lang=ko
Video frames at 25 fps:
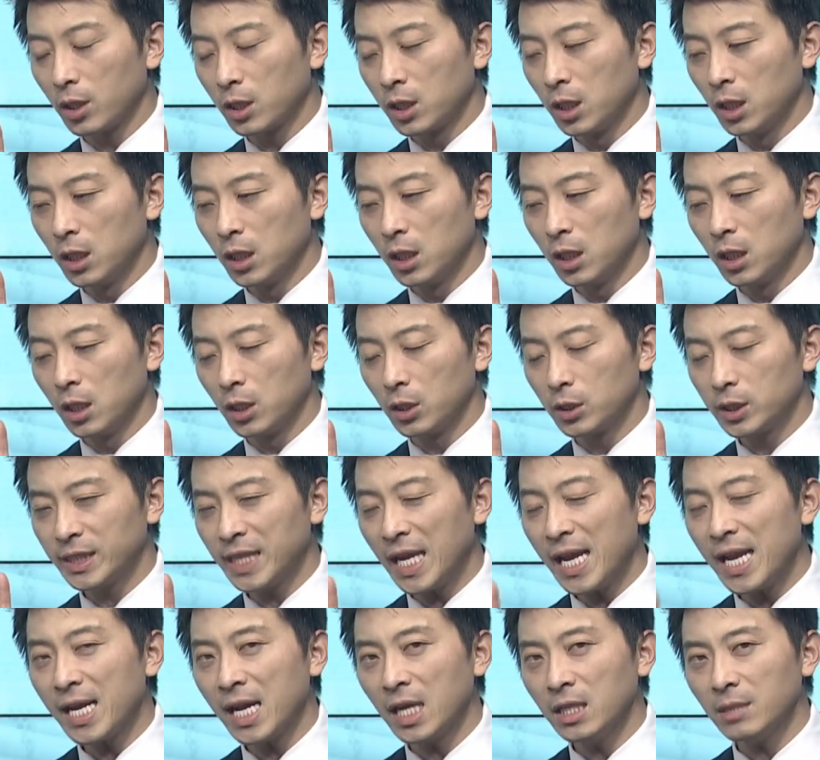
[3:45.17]
그
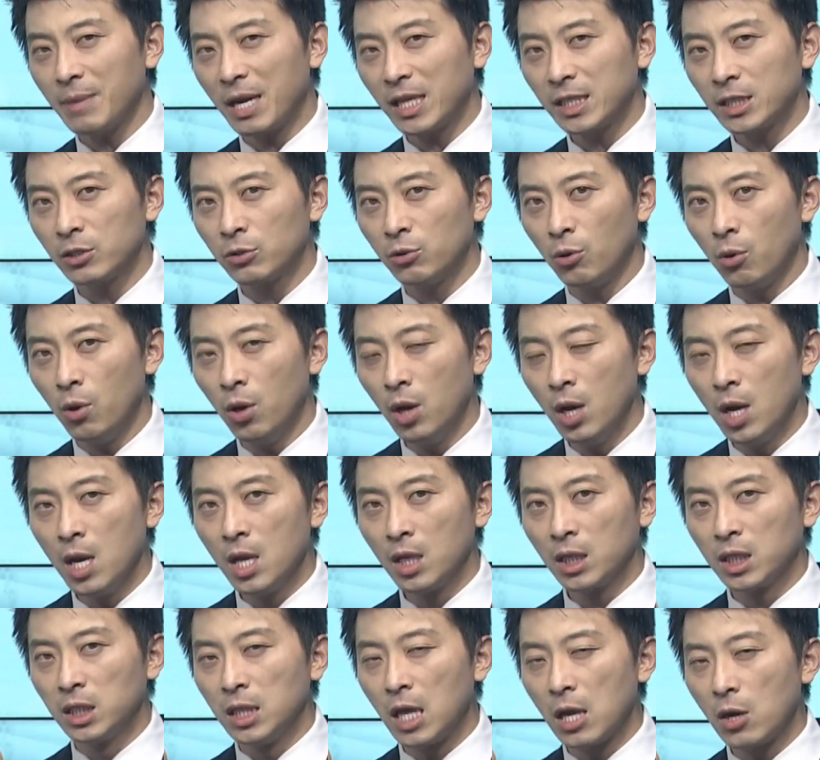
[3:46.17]
차익하지 마시고
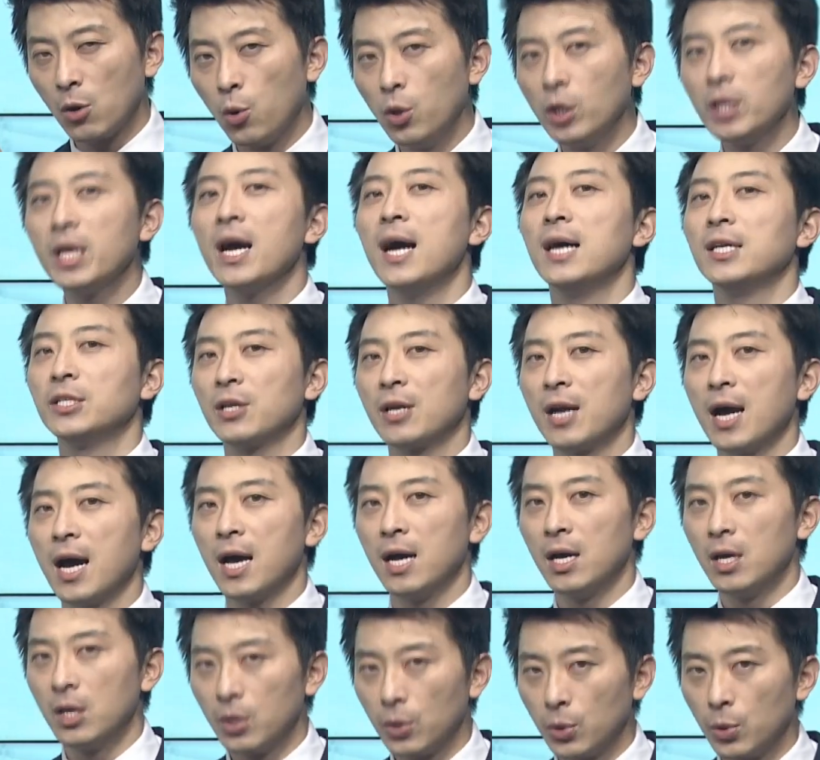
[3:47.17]
그대로
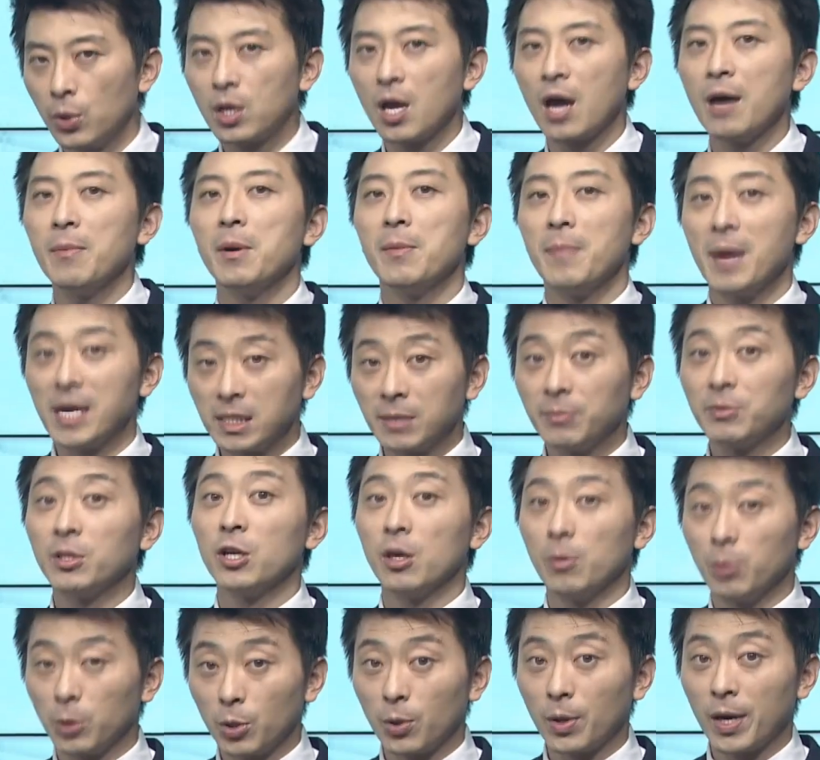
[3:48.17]
홀딩하셔라 이렇게 한번
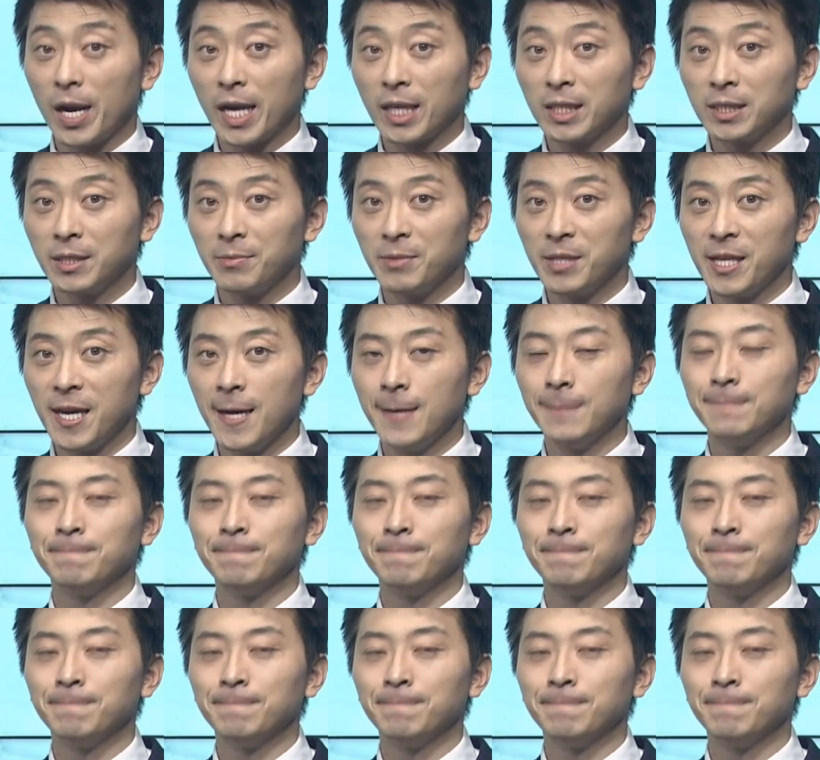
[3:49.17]
말씀드려보도록 하겠습니다.